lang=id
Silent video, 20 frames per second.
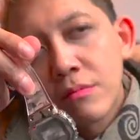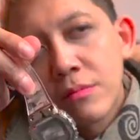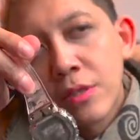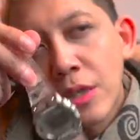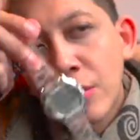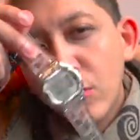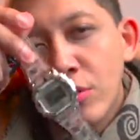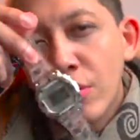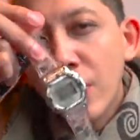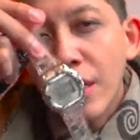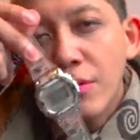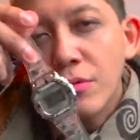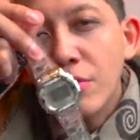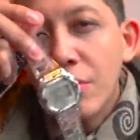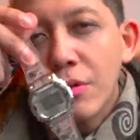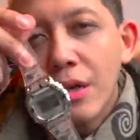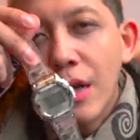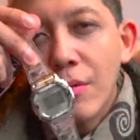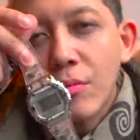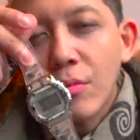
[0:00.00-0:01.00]
dan gue nggak
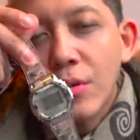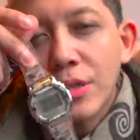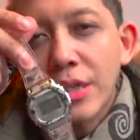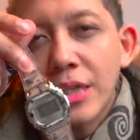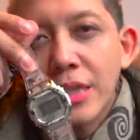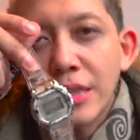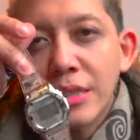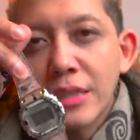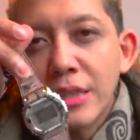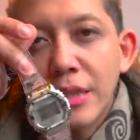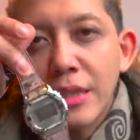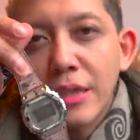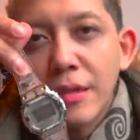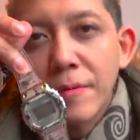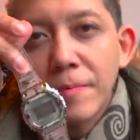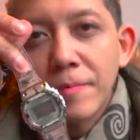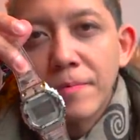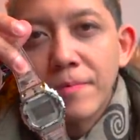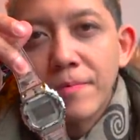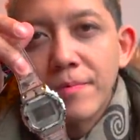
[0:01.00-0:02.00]
suka model ini ya
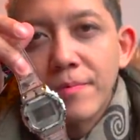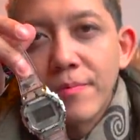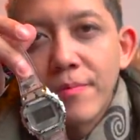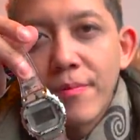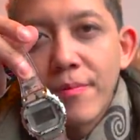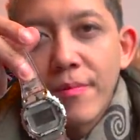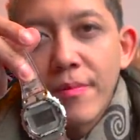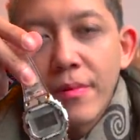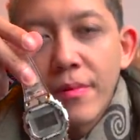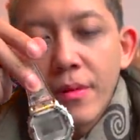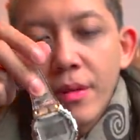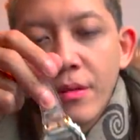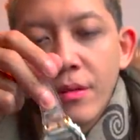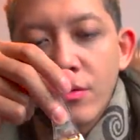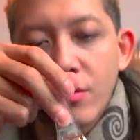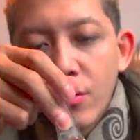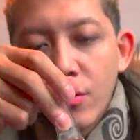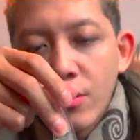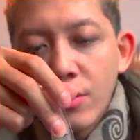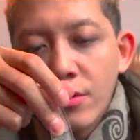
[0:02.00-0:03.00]

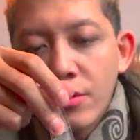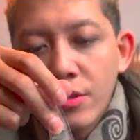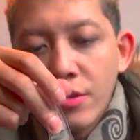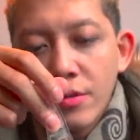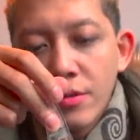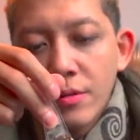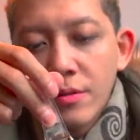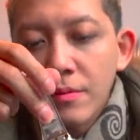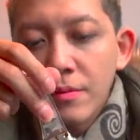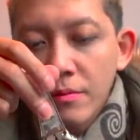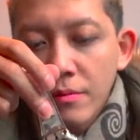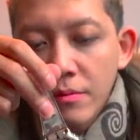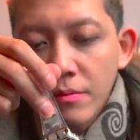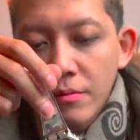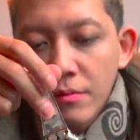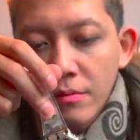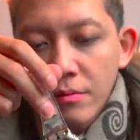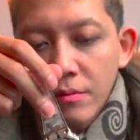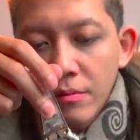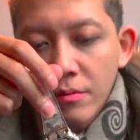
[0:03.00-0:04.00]
terus
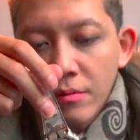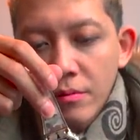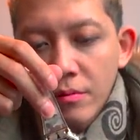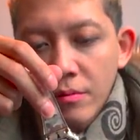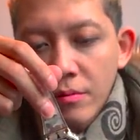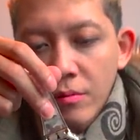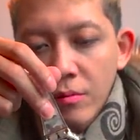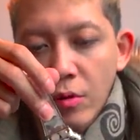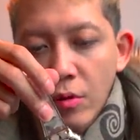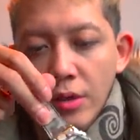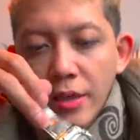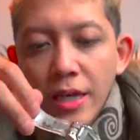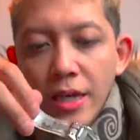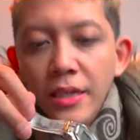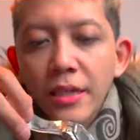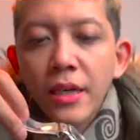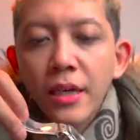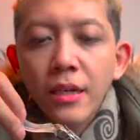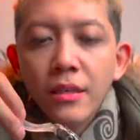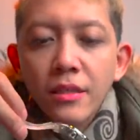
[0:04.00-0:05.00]
gue
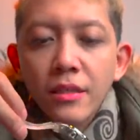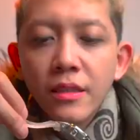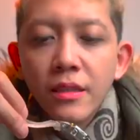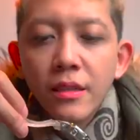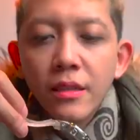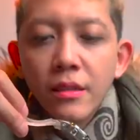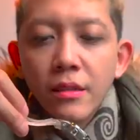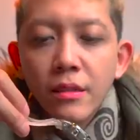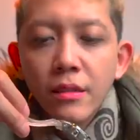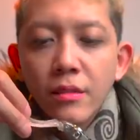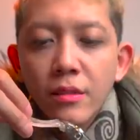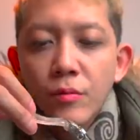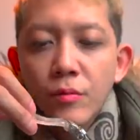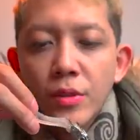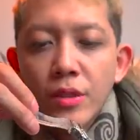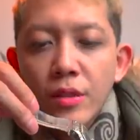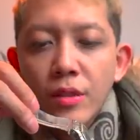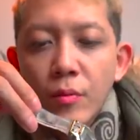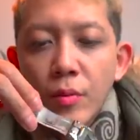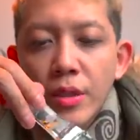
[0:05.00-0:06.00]
tanya sih ke
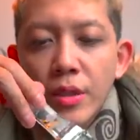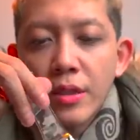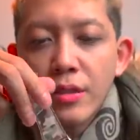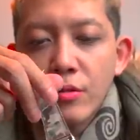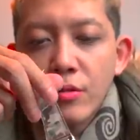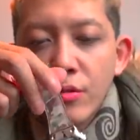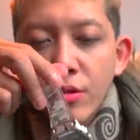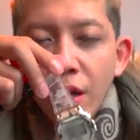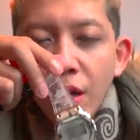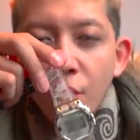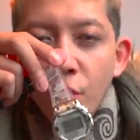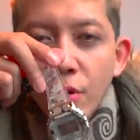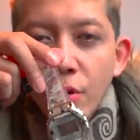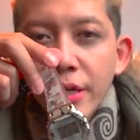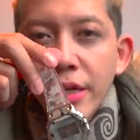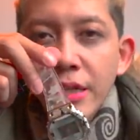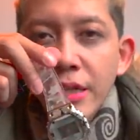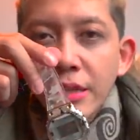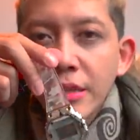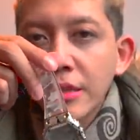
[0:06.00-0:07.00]
teman-teman yang suka
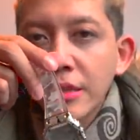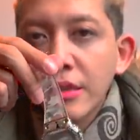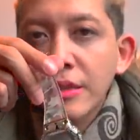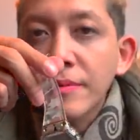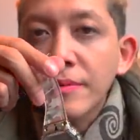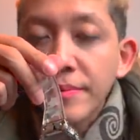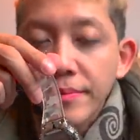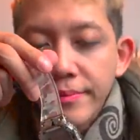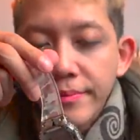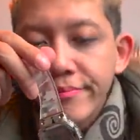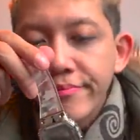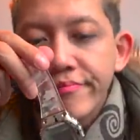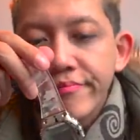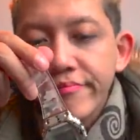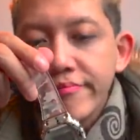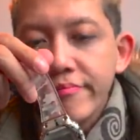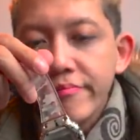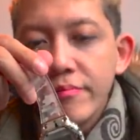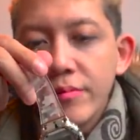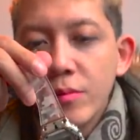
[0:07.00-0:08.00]
model ini
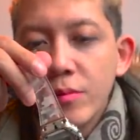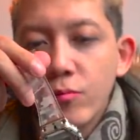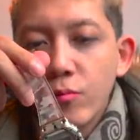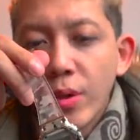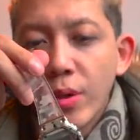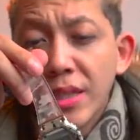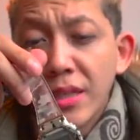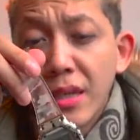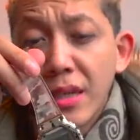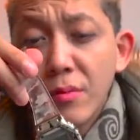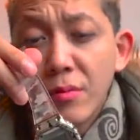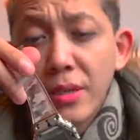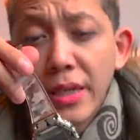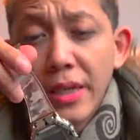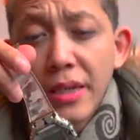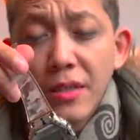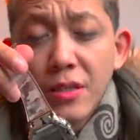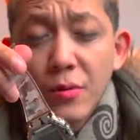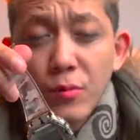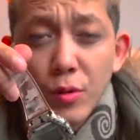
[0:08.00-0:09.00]
padahal
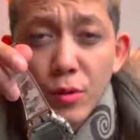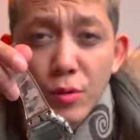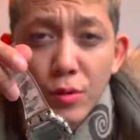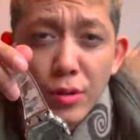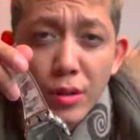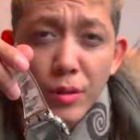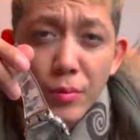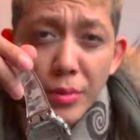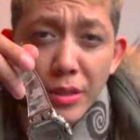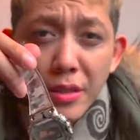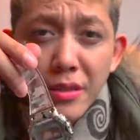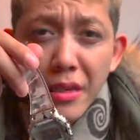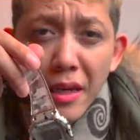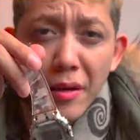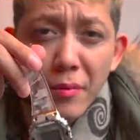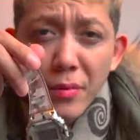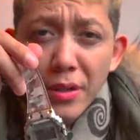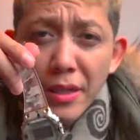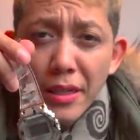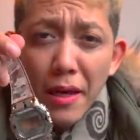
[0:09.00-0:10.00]
mereka sebetulnya bisa
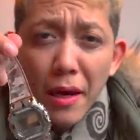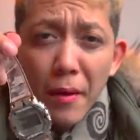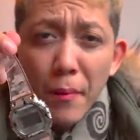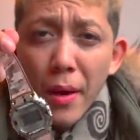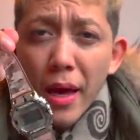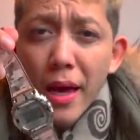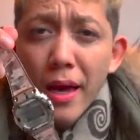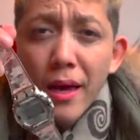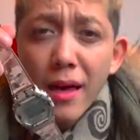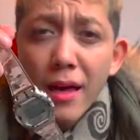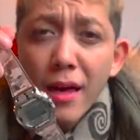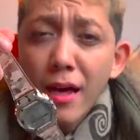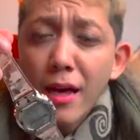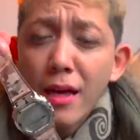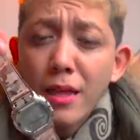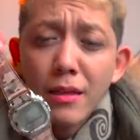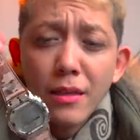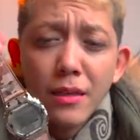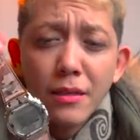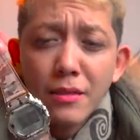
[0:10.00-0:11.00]
beli yang
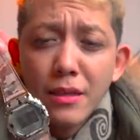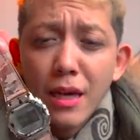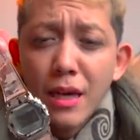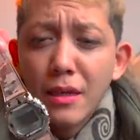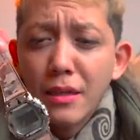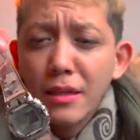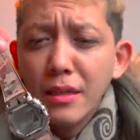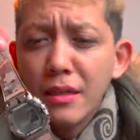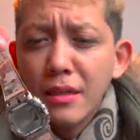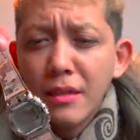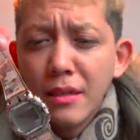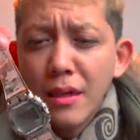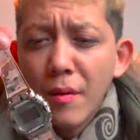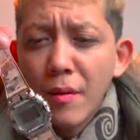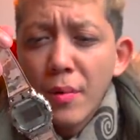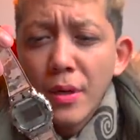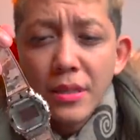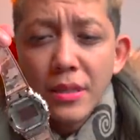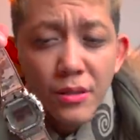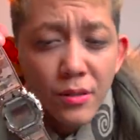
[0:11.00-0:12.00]
mahal yang canggih
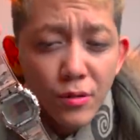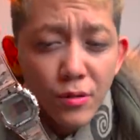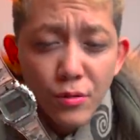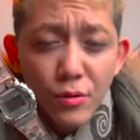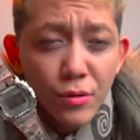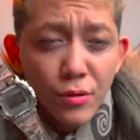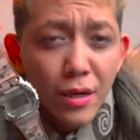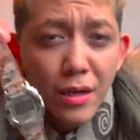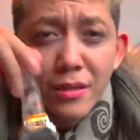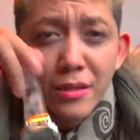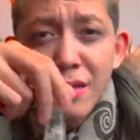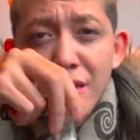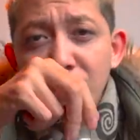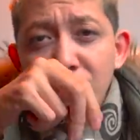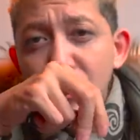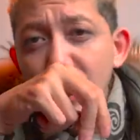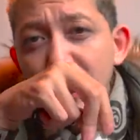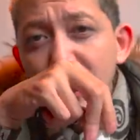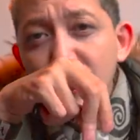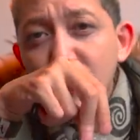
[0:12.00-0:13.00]
kenapa sih lu sukanya
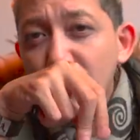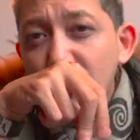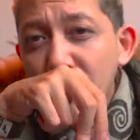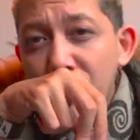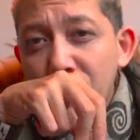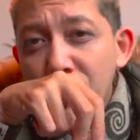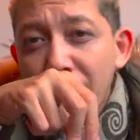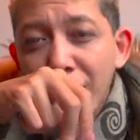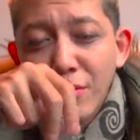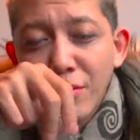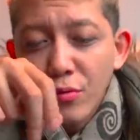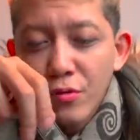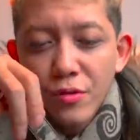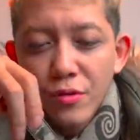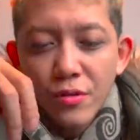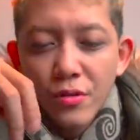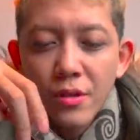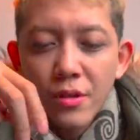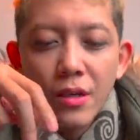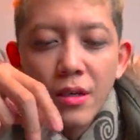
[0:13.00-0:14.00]

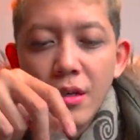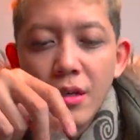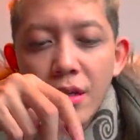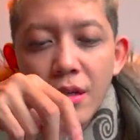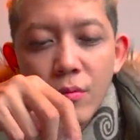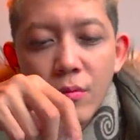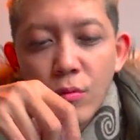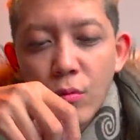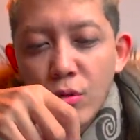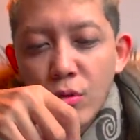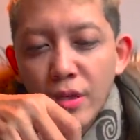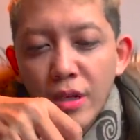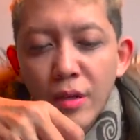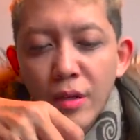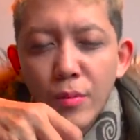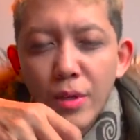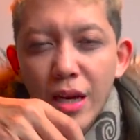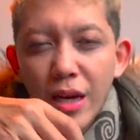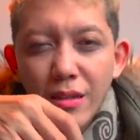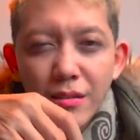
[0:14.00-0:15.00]
5600 model
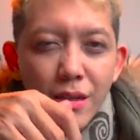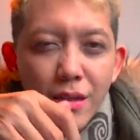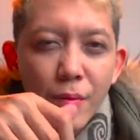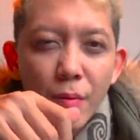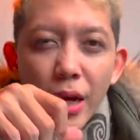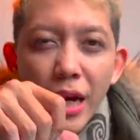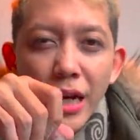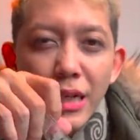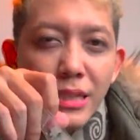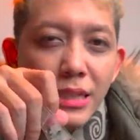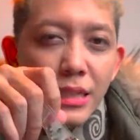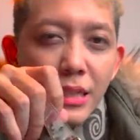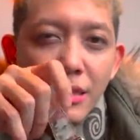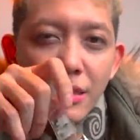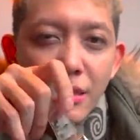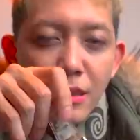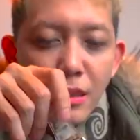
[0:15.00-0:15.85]
biasa banget